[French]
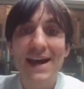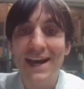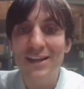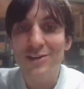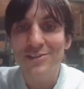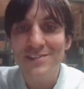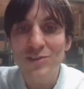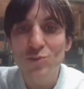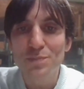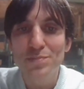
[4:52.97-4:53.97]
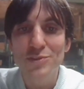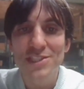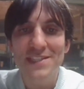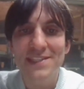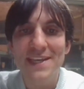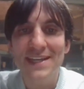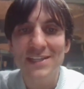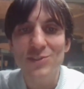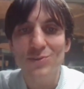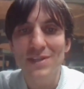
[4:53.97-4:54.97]
Alors, dans ces coupes budgétaires,
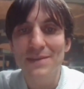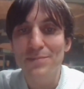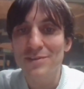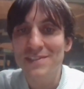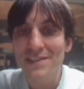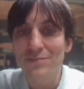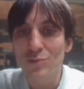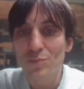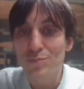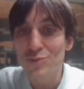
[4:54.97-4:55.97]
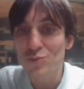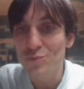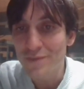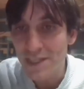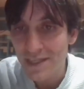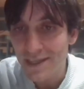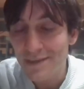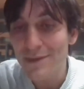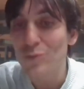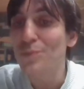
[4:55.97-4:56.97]
quels sont les postes qui vont le plus souffrir
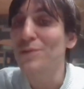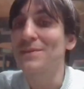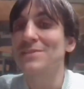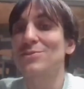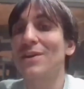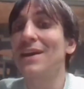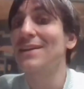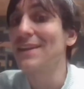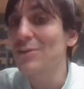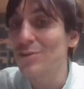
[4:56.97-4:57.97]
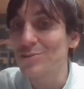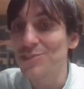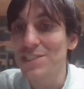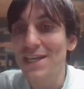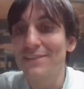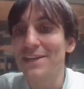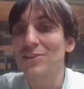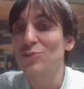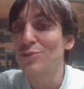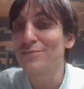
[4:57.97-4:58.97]
Eh bien, le premier sera l'écologie, avec
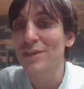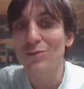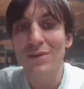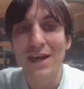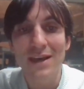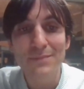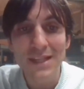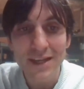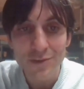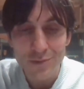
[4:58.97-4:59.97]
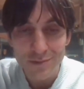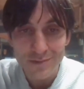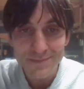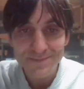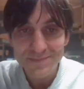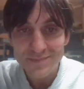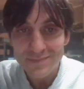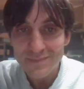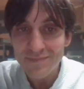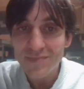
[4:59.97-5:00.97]
2,1 milliards d'euros.
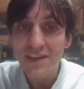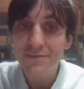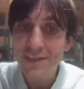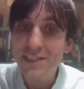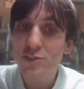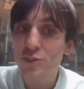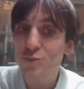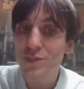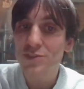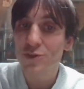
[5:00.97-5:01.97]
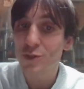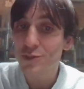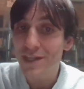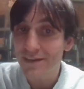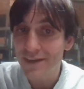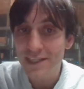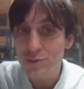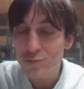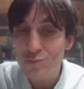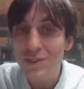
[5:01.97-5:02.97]
Viennent ensuite euh, le travail,
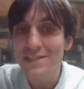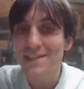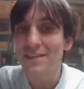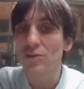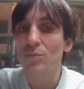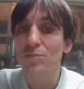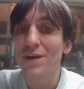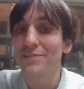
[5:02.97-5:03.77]
donc toutes les aides à l'emploi